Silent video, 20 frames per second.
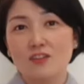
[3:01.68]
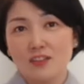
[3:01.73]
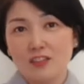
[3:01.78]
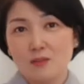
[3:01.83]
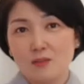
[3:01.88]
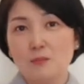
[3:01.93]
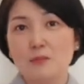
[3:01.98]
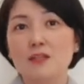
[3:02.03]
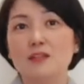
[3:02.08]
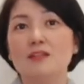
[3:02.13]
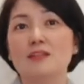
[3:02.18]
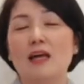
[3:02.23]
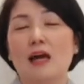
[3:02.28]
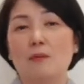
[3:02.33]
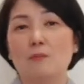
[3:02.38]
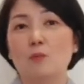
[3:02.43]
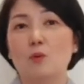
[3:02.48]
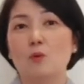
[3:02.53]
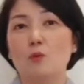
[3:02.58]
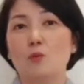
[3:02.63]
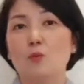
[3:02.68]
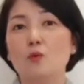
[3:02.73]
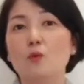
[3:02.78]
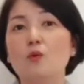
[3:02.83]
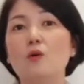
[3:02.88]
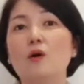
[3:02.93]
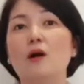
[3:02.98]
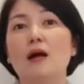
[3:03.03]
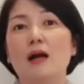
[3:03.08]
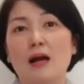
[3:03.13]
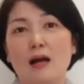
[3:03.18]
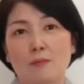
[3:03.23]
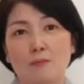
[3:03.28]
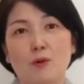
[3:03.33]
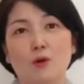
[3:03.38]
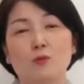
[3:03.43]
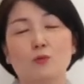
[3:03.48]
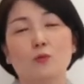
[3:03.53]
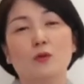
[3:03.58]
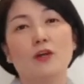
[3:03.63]
그런 의미를 담고
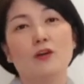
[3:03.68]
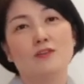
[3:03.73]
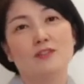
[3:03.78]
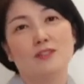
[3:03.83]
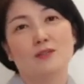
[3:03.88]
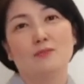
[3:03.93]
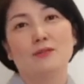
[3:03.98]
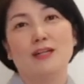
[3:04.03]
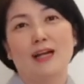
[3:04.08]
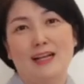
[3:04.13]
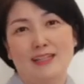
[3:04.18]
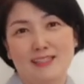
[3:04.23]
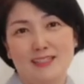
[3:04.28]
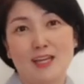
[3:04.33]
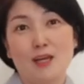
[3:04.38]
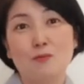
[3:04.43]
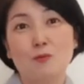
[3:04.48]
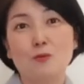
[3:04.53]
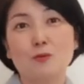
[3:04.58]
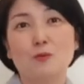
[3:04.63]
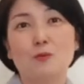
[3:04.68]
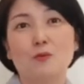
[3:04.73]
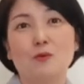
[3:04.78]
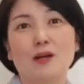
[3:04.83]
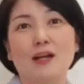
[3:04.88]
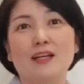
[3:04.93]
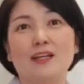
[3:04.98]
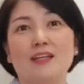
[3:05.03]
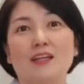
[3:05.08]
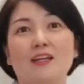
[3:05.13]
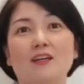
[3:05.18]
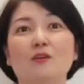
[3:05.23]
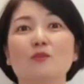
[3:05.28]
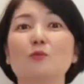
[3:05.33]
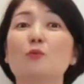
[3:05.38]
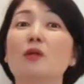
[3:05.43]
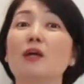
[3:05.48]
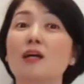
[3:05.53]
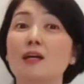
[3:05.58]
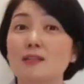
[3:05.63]
한번 노래 연습을 같이 해보도록
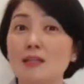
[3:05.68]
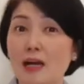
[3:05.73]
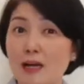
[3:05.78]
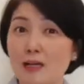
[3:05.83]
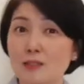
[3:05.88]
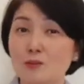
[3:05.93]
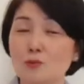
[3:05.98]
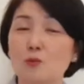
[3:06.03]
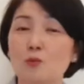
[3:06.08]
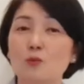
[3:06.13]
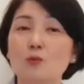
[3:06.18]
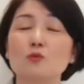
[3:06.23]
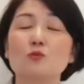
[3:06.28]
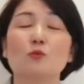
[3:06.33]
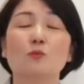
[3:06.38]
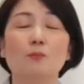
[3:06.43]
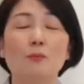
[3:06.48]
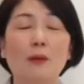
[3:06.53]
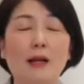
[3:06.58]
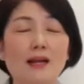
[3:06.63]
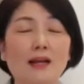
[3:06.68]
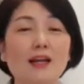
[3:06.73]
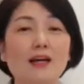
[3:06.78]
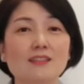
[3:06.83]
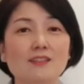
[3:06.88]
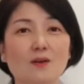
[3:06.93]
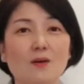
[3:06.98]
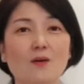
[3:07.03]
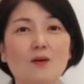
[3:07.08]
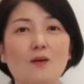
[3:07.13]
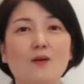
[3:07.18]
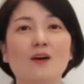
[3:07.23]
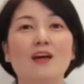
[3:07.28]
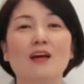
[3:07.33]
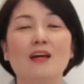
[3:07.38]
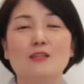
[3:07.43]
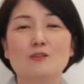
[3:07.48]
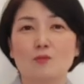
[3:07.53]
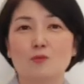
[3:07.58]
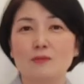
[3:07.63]
할게요. 노래가 다소 좀 빨라서
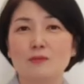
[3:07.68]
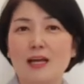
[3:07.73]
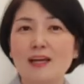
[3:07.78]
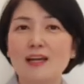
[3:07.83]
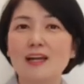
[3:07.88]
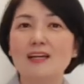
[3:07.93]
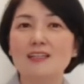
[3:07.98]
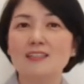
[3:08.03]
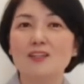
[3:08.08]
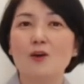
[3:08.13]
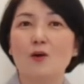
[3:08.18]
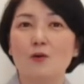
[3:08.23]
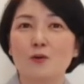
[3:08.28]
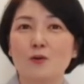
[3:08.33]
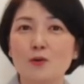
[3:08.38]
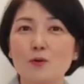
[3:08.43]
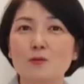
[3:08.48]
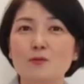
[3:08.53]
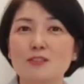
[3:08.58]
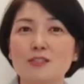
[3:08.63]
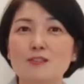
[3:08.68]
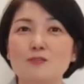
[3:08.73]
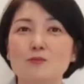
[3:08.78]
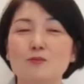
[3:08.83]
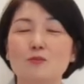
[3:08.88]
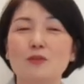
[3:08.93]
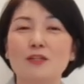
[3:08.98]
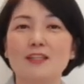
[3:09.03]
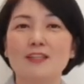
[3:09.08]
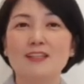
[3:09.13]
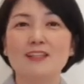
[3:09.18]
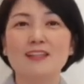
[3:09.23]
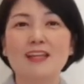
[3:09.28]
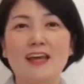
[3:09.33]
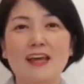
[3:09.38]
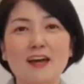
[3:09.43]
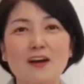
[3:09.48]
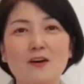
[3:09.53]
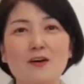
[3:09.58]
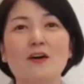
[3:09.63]
조금 따라하기 어려우실 수도
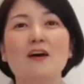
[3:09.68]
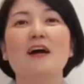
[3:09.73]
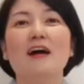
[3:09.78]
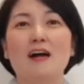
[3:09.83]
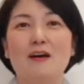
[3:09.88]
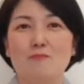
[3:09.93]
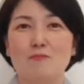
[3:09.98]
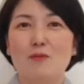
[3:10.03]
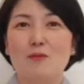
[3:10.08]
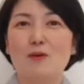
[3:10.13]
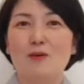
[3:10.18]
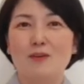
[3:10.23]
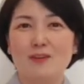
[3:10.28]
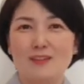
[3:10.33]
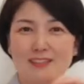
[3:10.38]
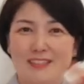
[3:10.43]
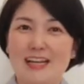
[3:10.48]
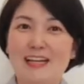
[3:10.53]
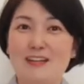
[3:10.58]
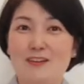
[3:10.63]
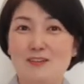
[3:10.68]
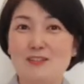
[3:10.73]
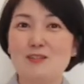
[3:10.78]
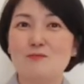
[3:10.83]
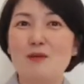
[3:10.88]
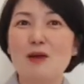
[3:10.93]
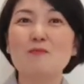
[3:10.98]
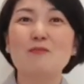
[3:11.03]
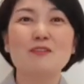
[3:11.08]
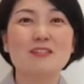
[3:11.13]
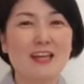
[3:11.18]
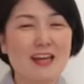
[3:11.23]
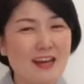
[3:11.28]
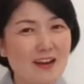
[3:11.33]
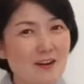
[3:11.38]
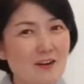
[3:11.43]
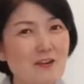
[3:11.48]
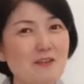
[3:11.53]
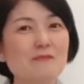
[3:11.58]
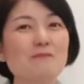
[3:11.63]
있는데요. 한번 잘 연습해
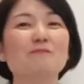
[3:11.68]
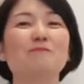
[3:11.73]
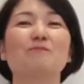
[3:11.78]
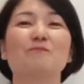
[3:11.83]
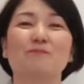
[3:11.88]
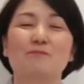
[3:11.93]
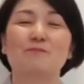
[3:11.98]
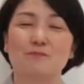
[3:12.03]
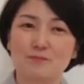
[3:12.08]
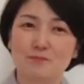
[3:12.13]
보세요.